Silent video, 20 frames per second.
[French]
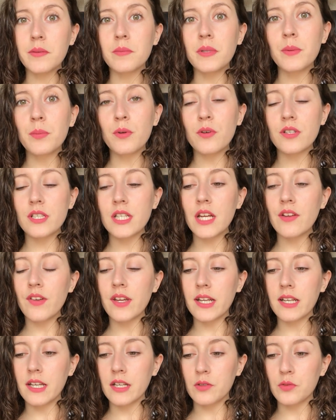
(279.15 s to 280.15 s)
Mes projets
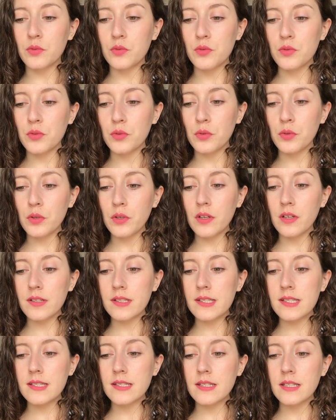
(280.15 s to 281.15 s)
avec la couture,
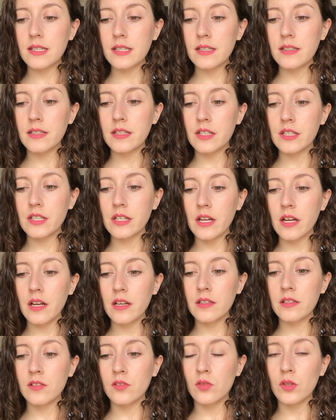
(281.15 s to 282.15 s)
c'est
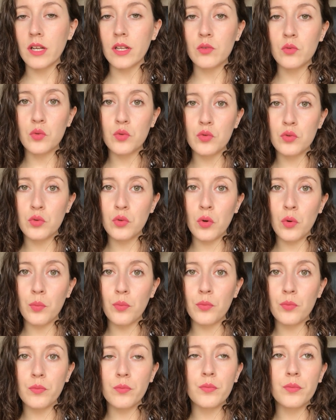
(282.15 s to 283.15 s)
déjà de la couture
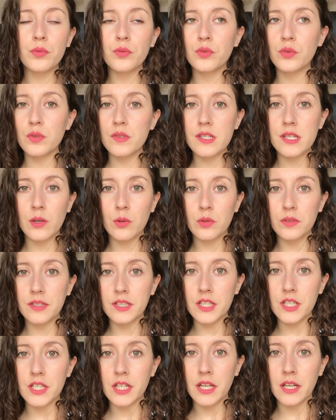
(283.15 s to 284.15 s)
plutôt zéro
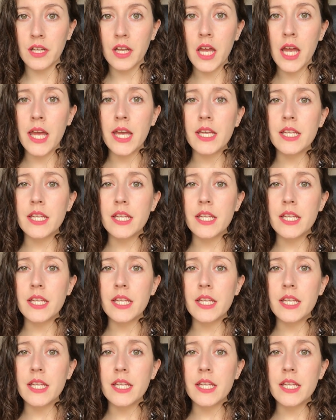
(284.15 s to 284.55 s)
déchet.